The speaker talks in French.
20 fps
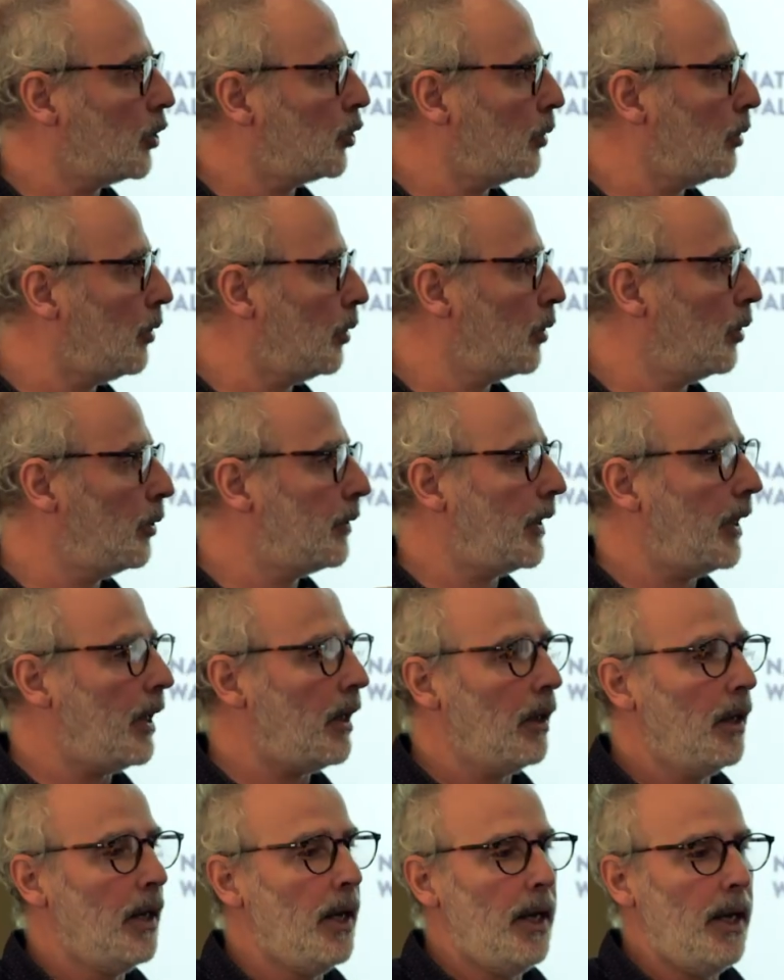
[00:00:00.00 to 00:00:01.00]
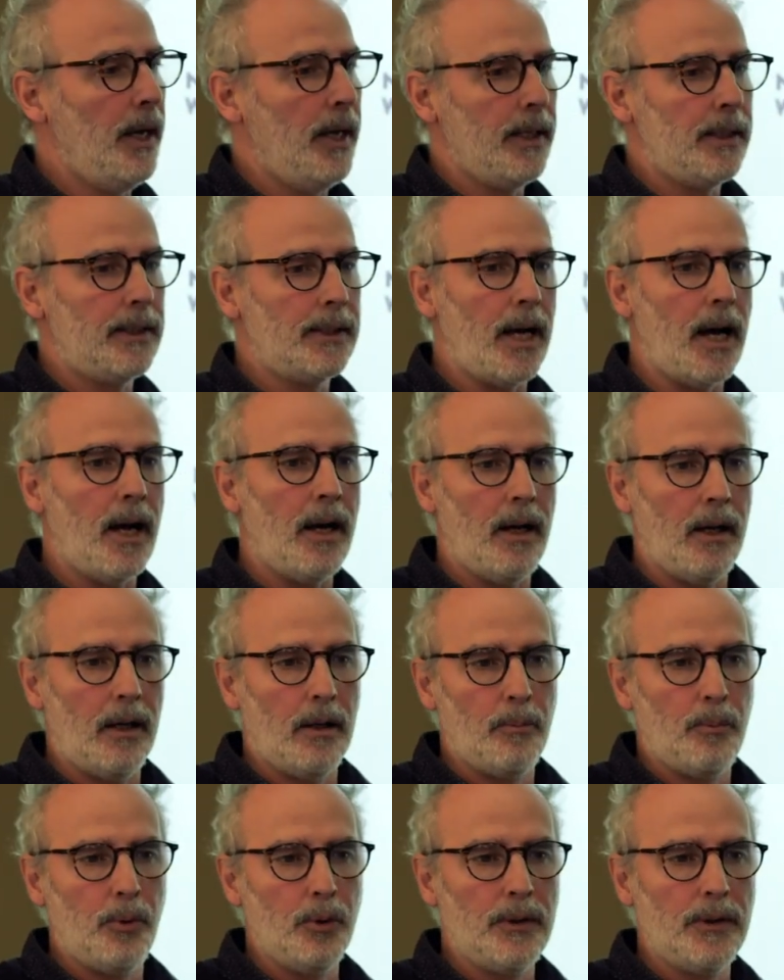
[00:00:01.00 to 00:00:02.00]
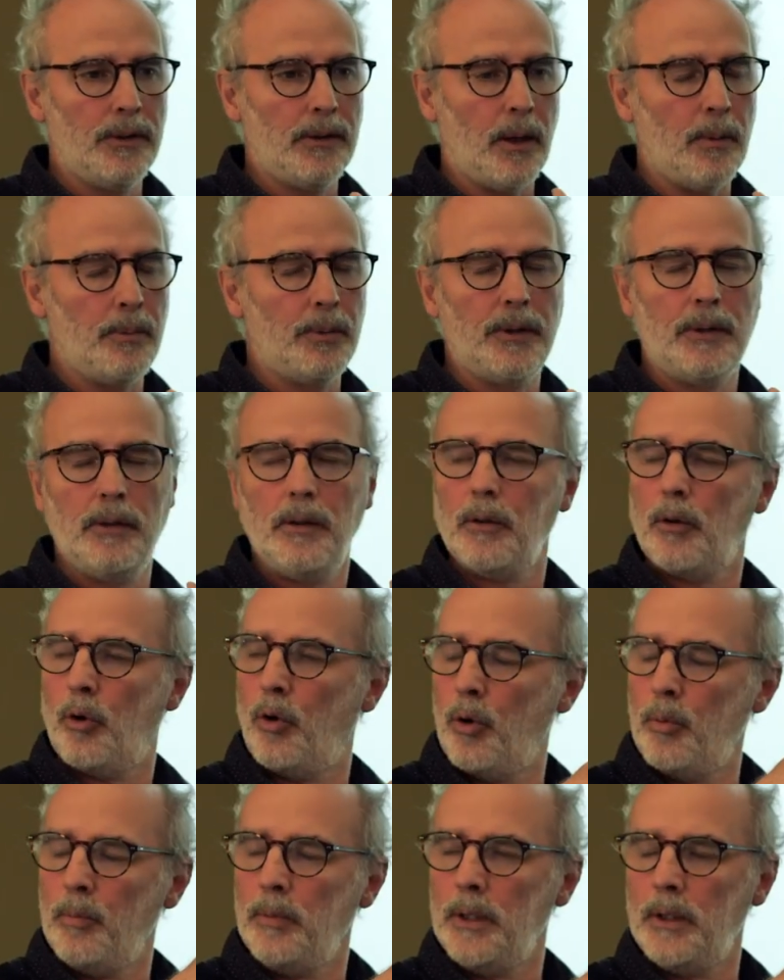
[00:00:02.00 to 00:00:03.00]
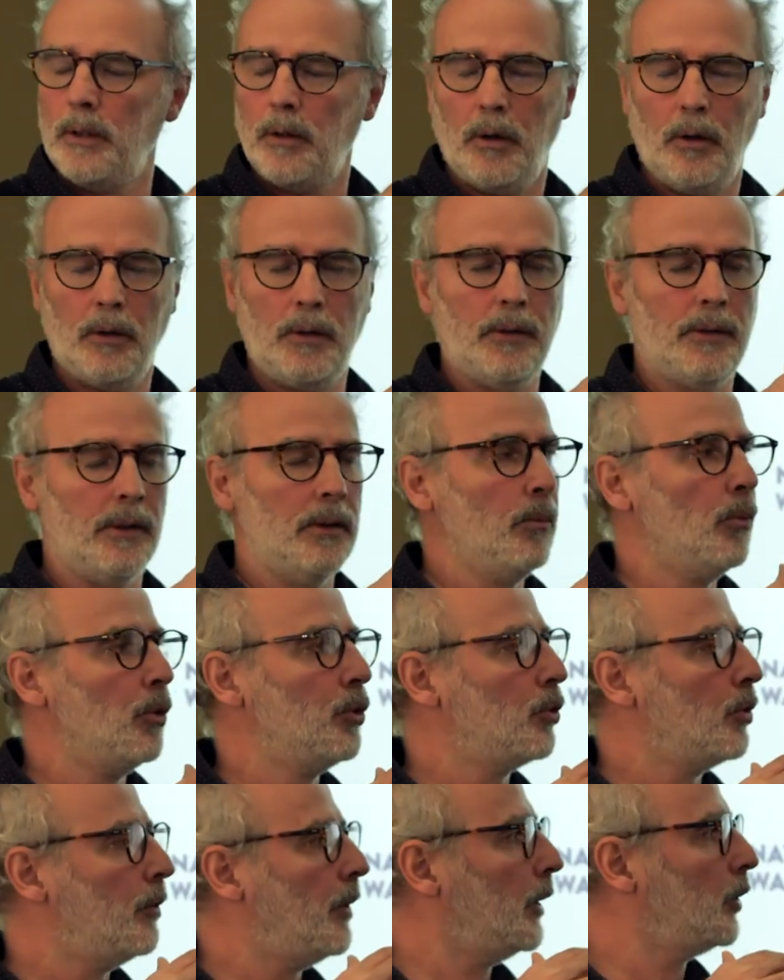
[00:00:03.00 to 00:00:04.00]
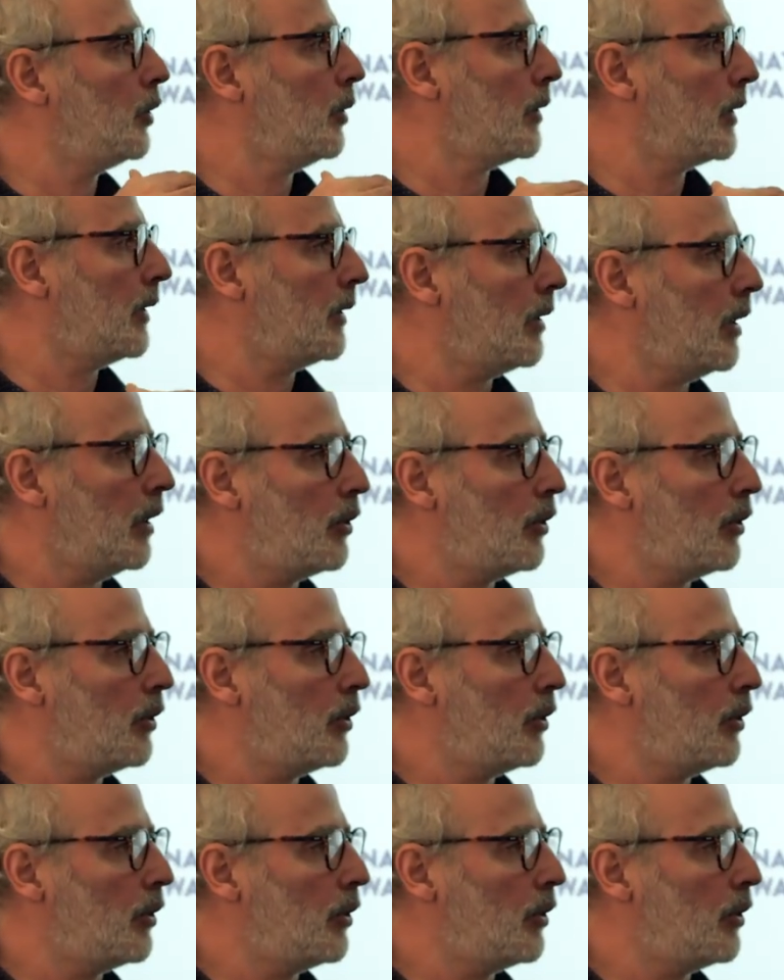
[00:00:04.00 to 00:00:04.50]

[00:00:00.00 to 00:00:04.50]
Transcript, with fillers: région en Angleterre, qui a petit à petit remis des animaux sauvages dans cette